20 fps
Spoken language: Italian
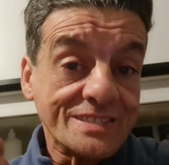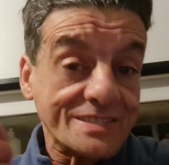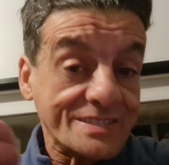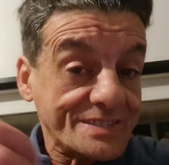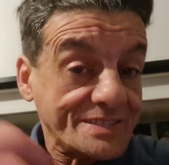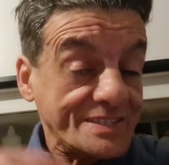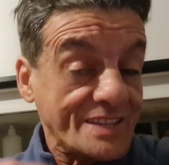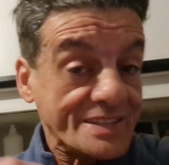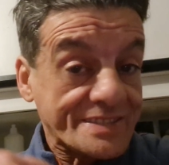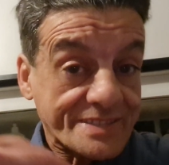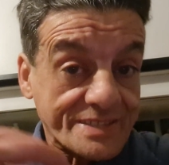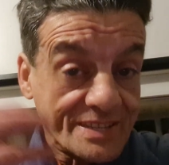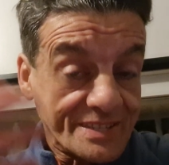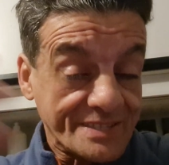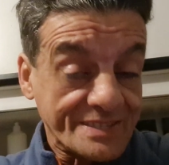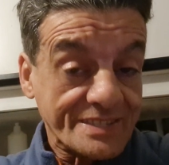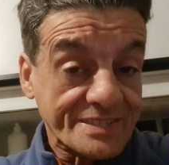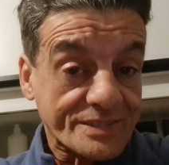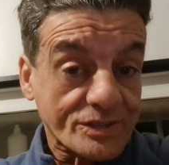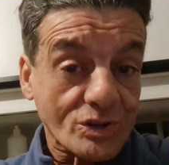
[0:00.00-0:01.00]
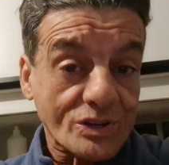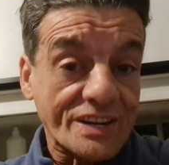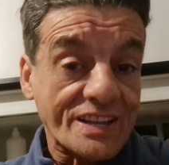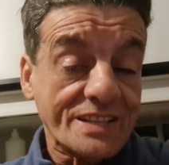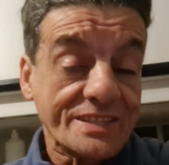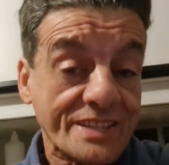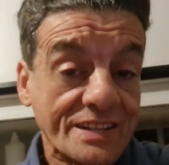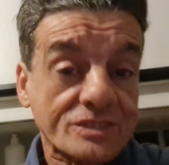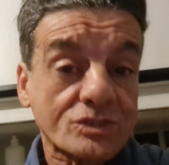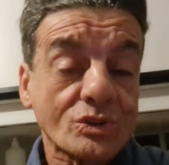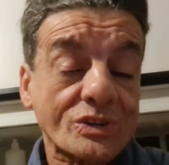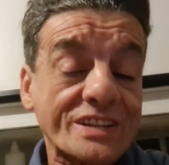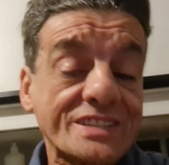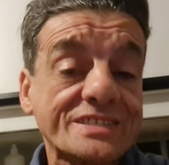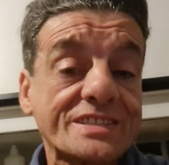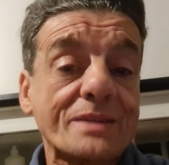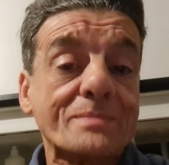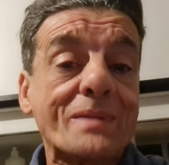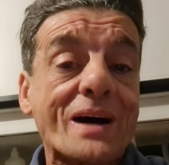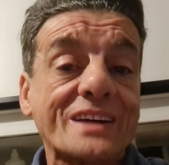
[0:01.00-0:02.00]
nel, nel, torre, nel
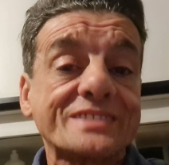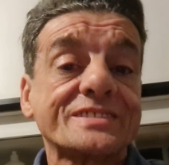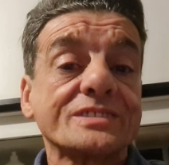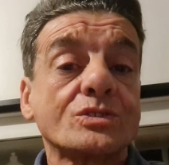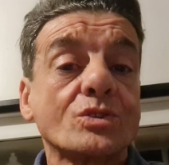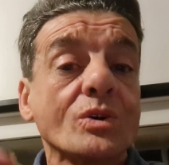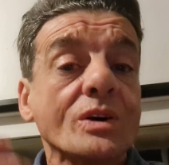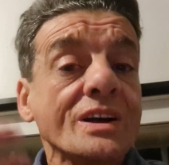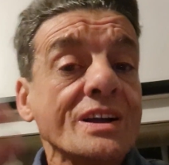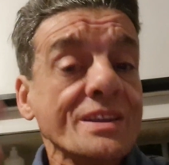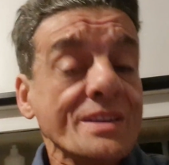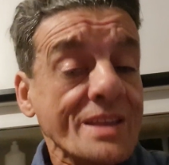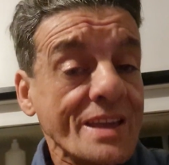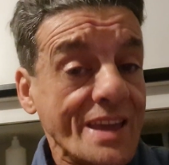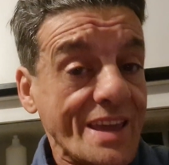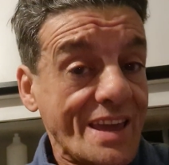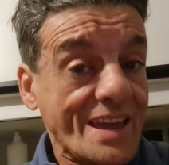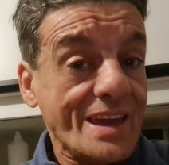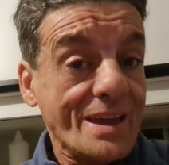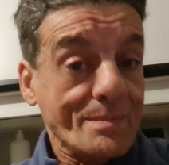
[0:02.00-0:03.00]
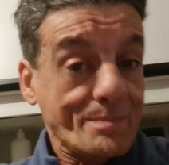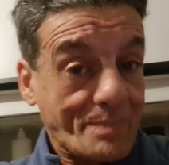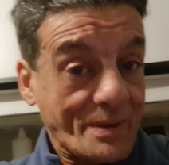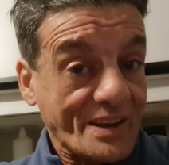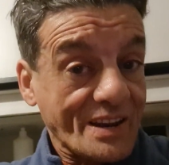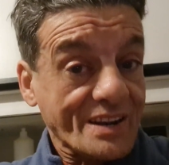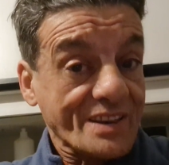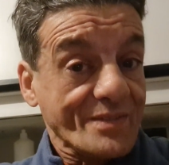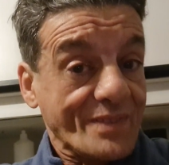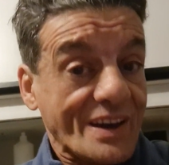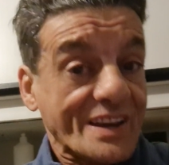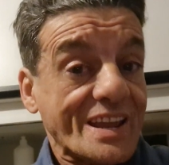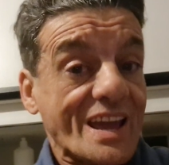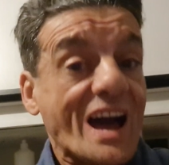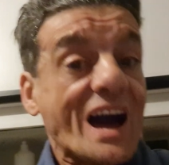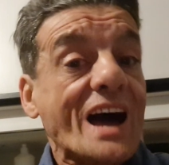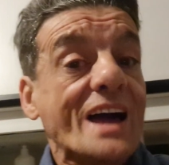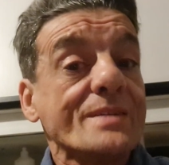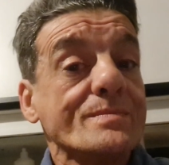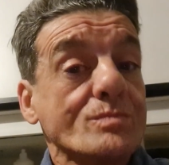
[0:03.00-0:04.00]
torrente ematico e per
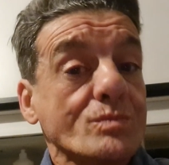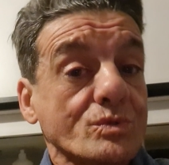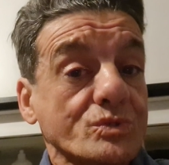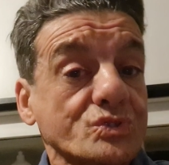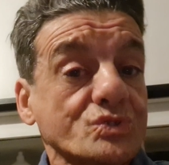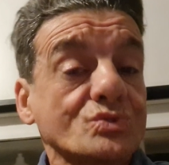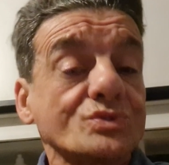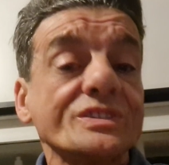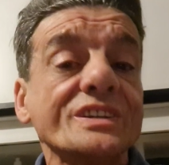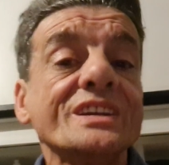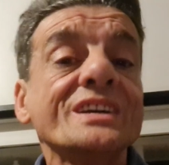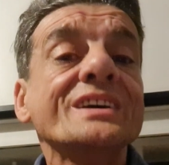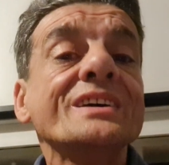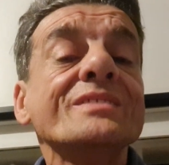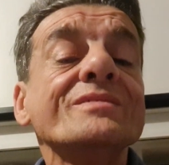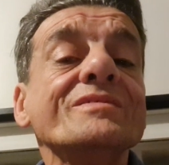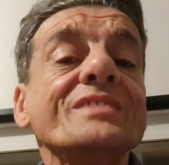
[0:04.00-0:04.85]
arrivare ai muscoli,